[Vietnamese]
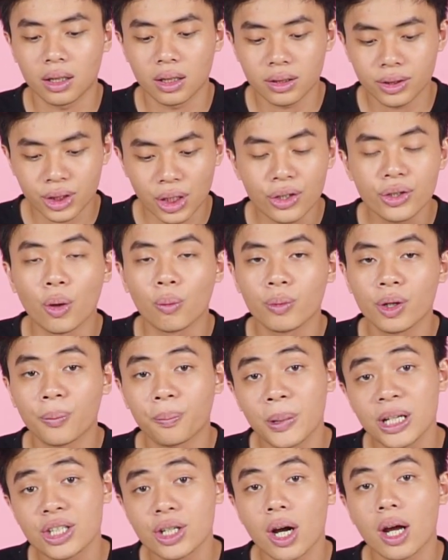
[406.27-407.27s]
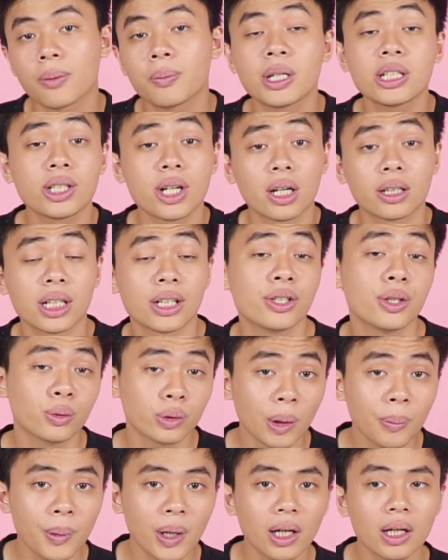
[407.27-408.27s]
uh, sử dụng được picture in picture trên
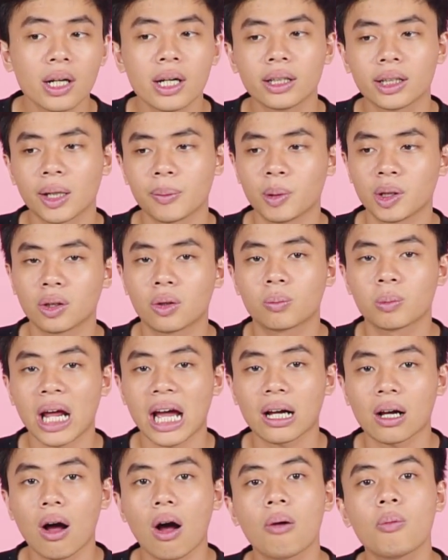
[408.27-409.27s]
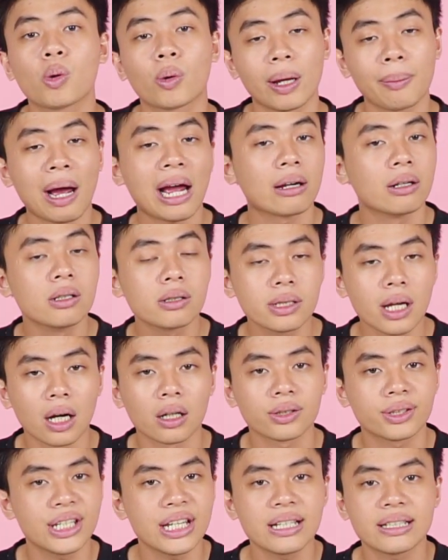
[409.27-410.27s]
youtube á, thì mình cũng đã có một cái bài hướng
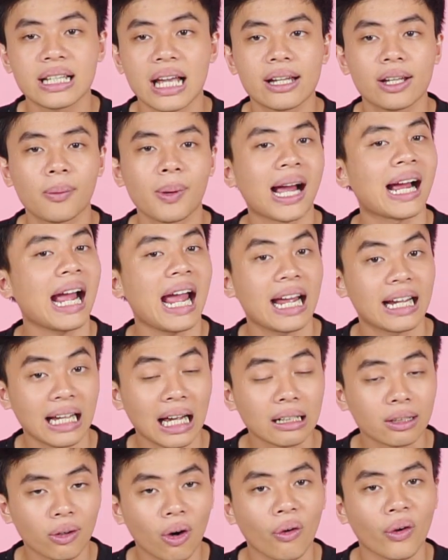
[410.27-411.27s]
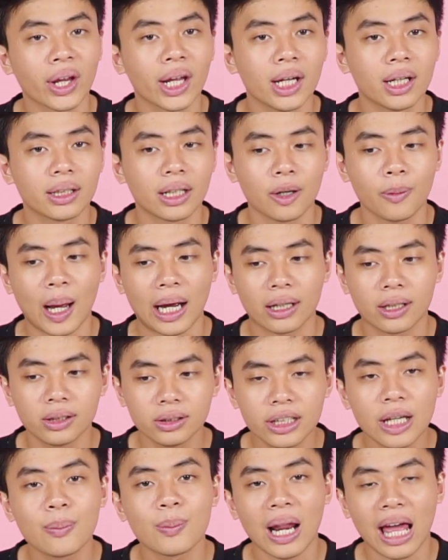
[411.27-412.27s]
dẫn chia sẻ cho bạn hai cách rồi thì các bạn cứ
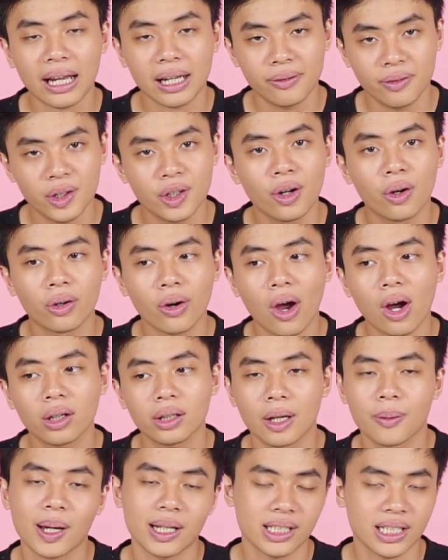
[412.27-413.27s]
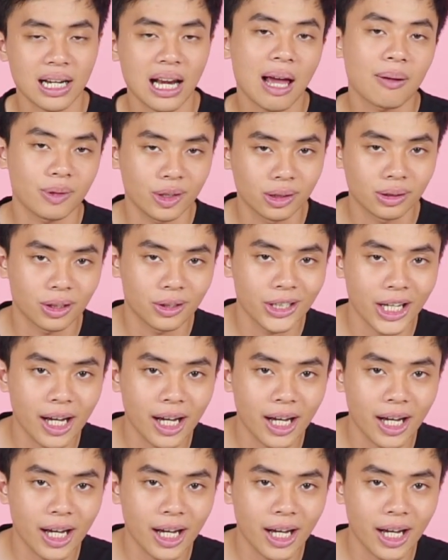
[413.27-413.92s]
tìm lại cái video đó thì bạn sẽ làm được thôi